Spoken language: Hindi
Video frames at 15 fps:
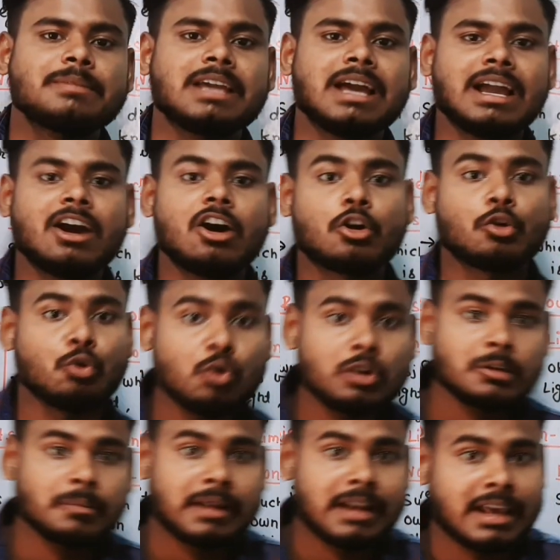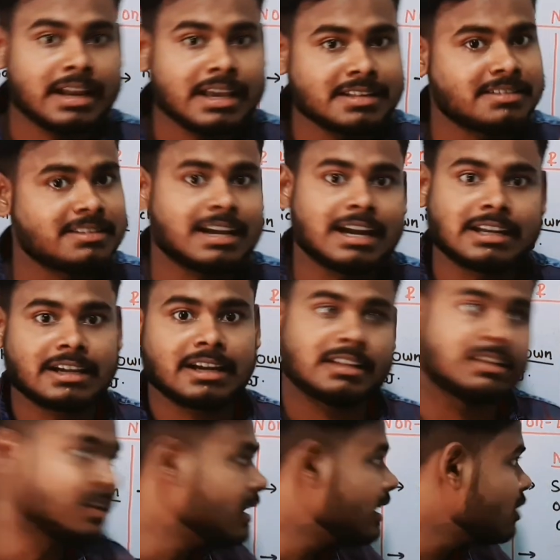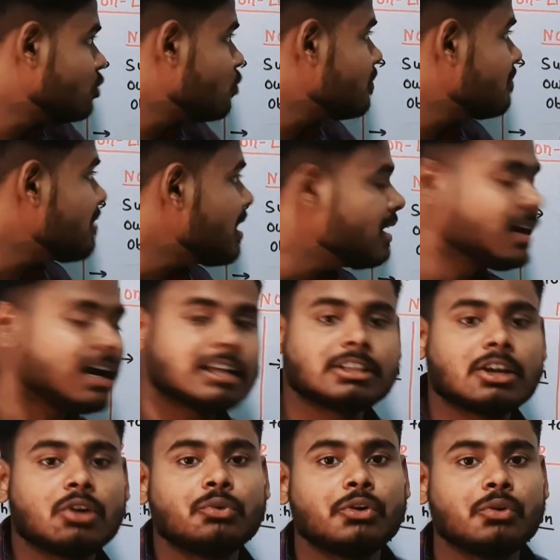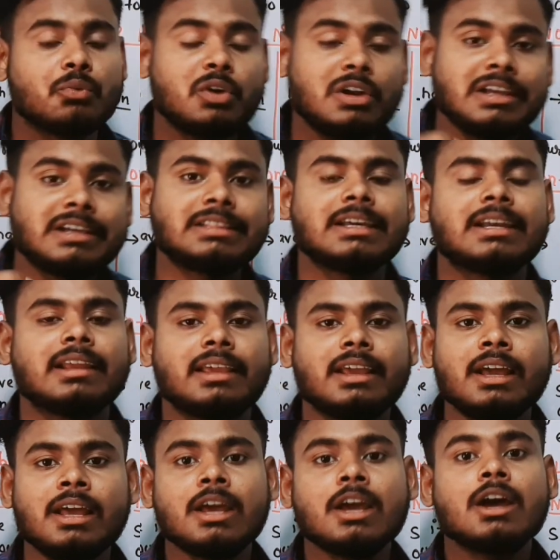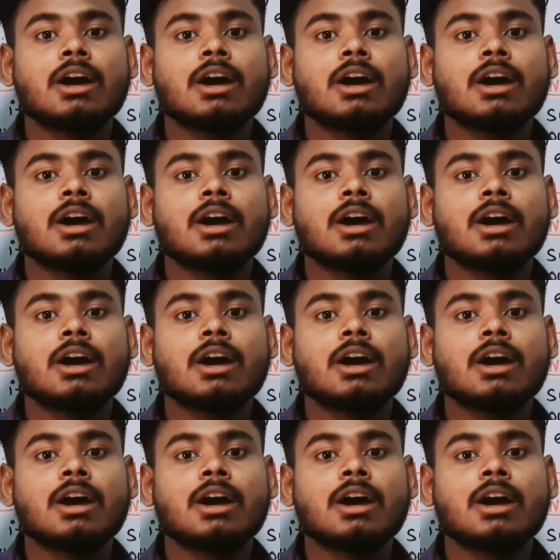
भी आएगा और नोट बनाना स्टार्ट कर दे देखिए जो मैं लिखाता हूँ ना वो लिखते रहिए